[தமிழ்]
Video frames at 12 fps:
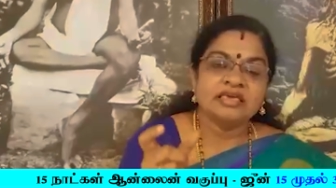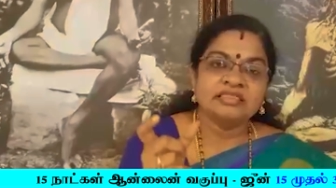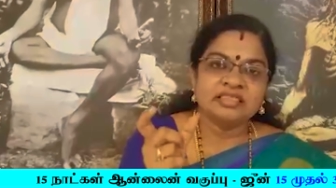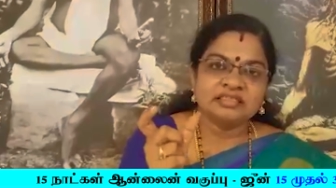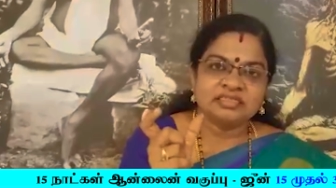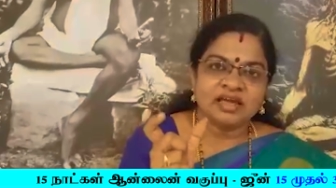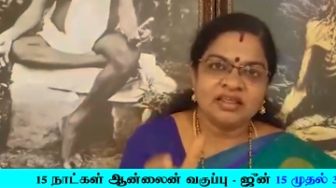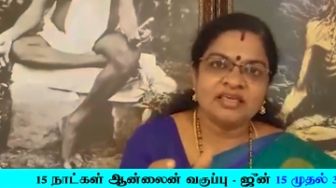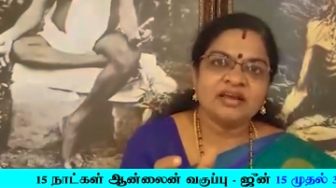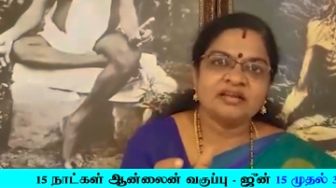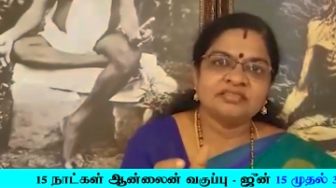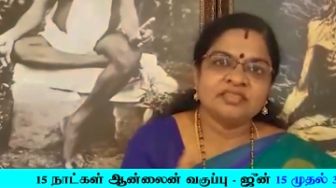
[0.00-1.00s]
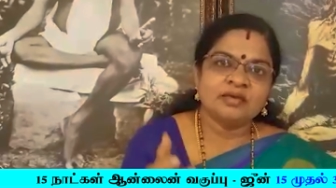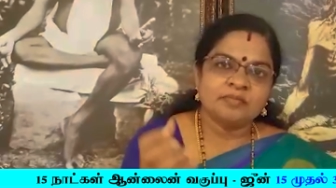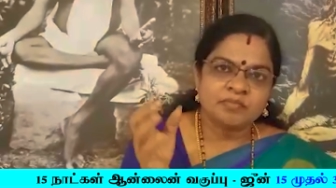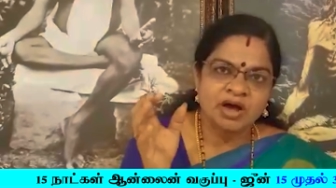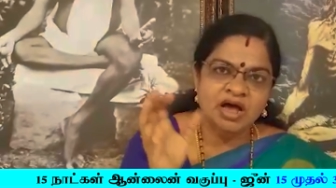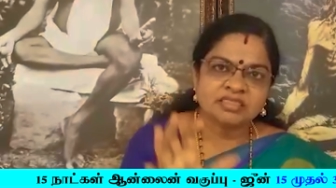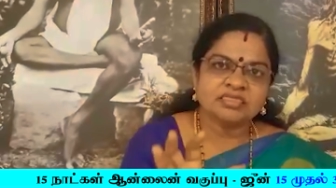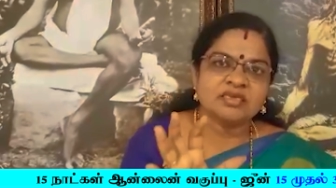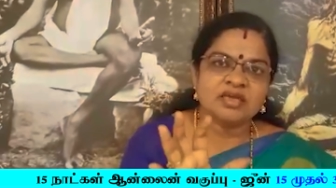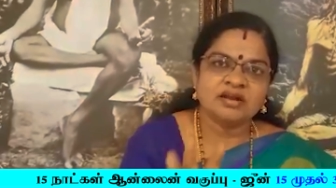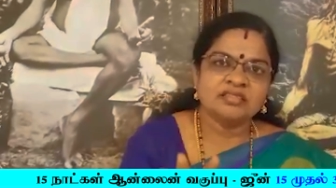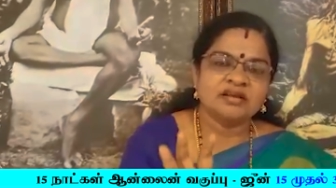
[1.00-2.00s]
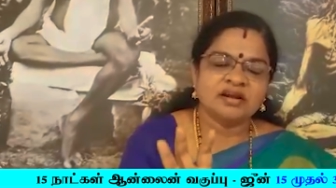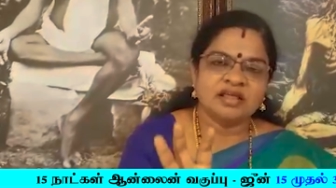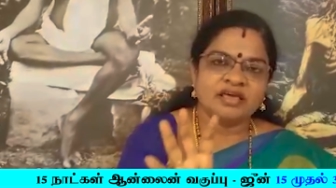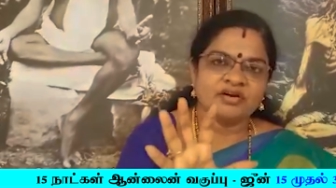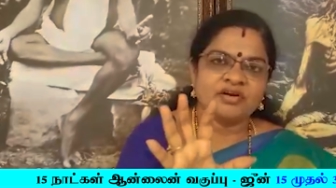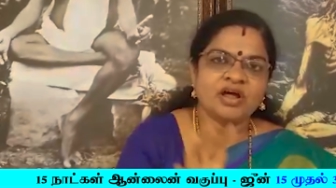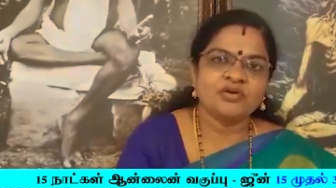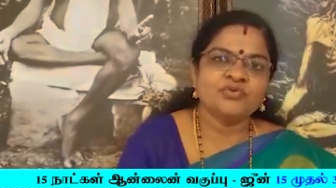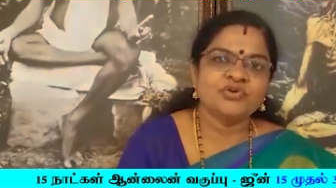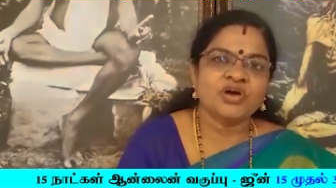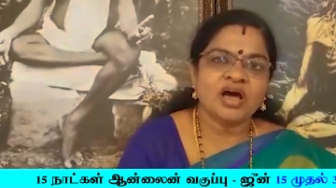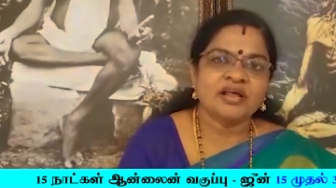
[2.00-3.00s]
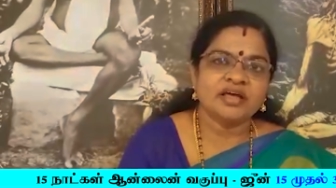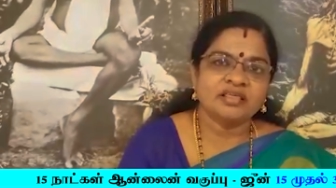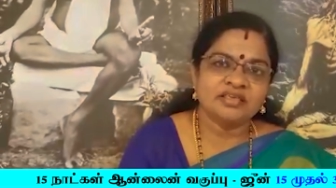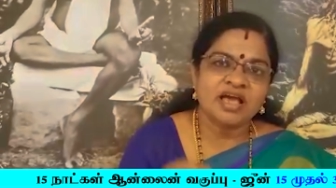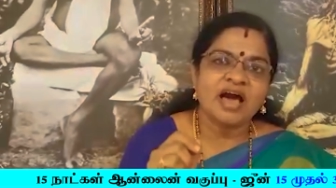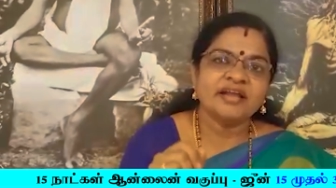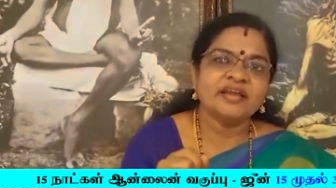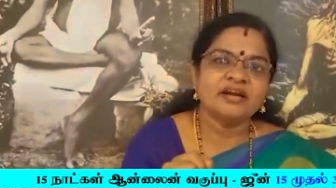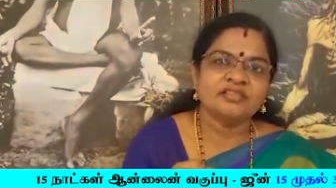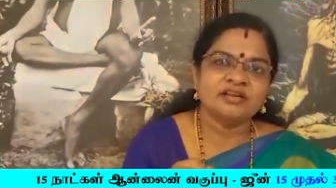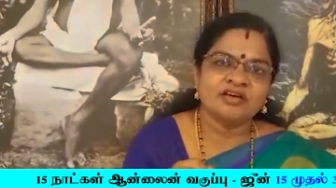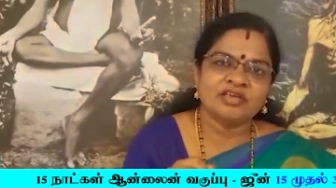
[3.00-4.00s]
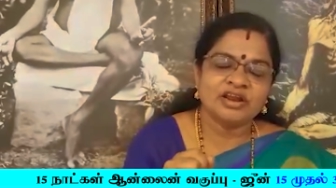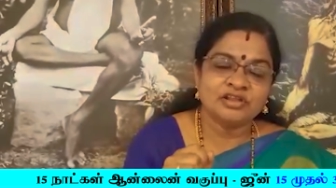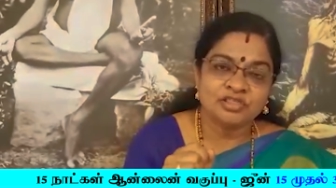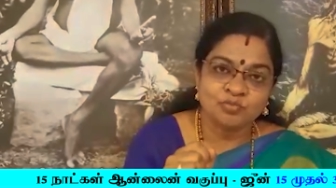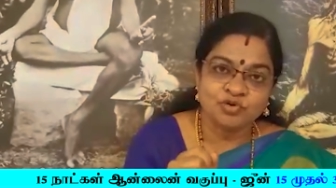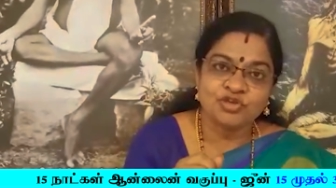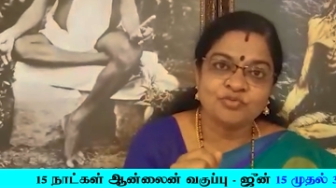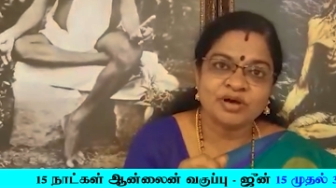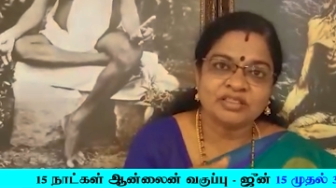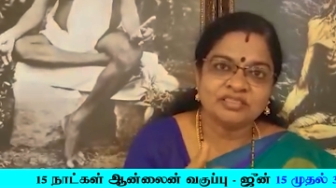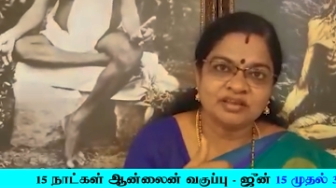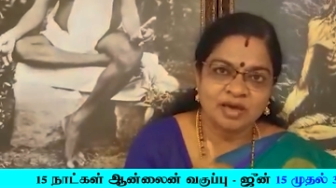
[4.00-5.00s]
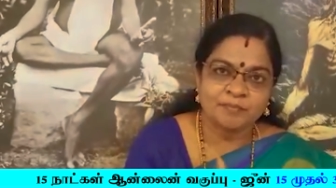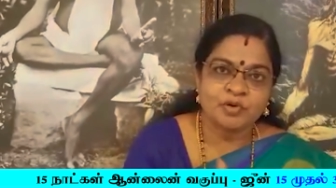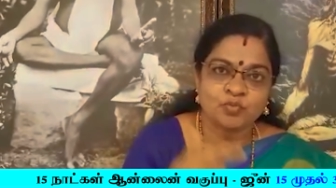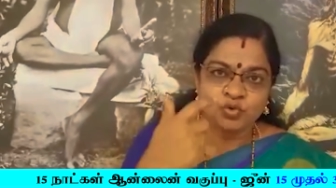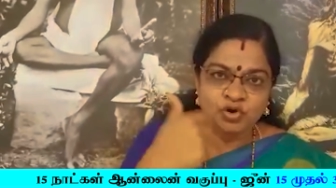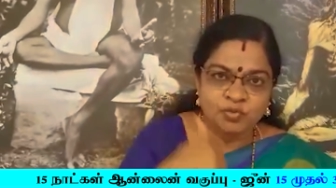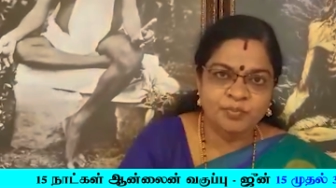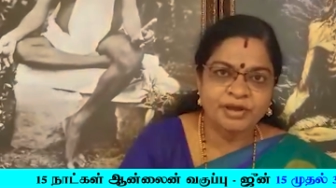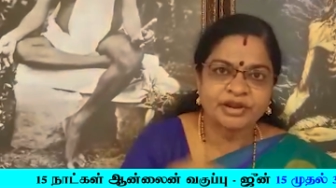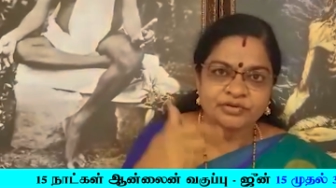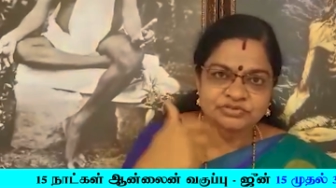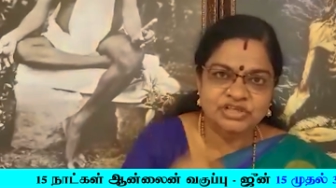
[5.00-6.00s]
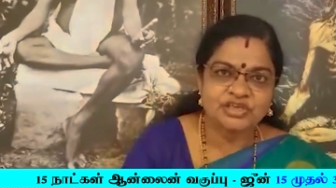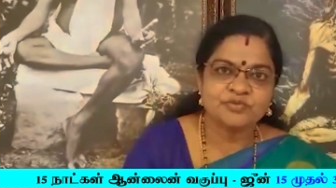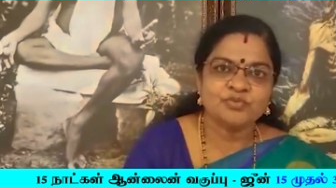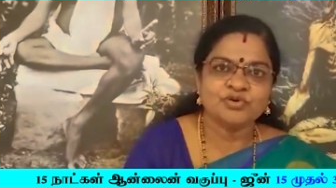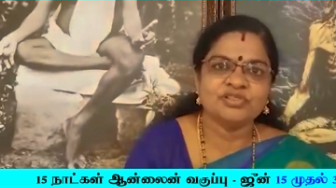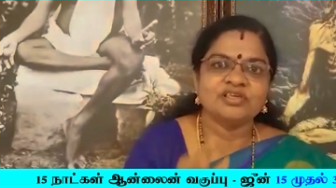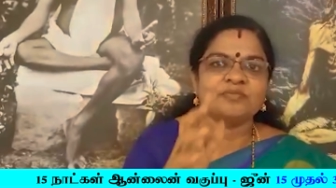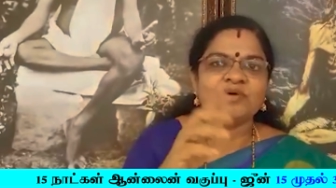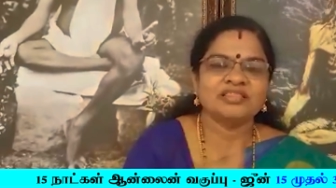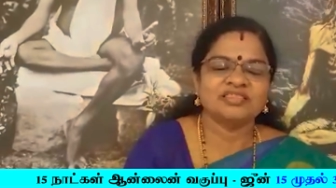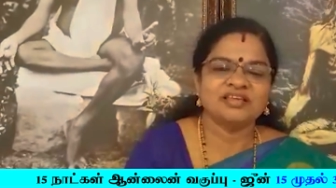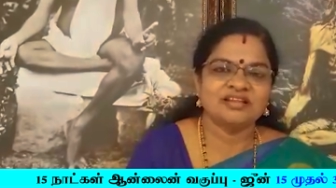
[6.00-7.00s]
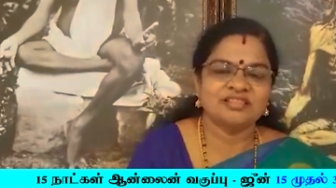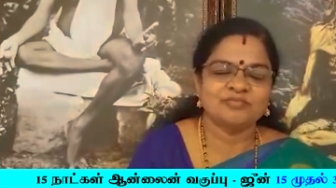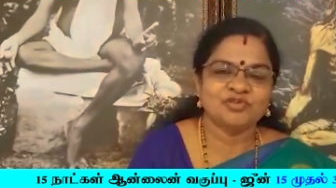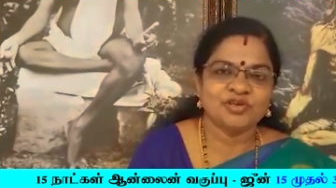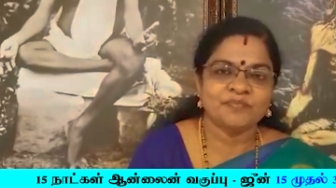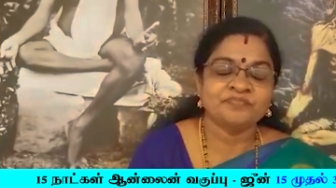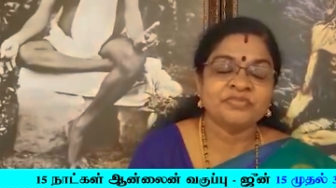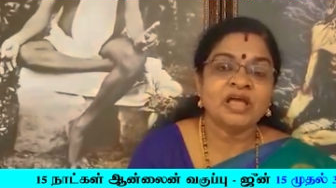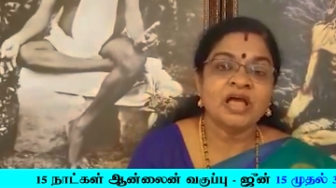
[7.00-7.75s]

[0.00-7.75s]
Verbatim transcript: இந்த தலையெழுத்தை மாத்தி எழுதுற நேரம் நாலு டு ஆறு அது யார் எழுதுனா எழுத முடியும் மாத்தி நம்ம உள் பயணம் செய்யும் பொழுது அதை மாத்தி எழுத முடியும்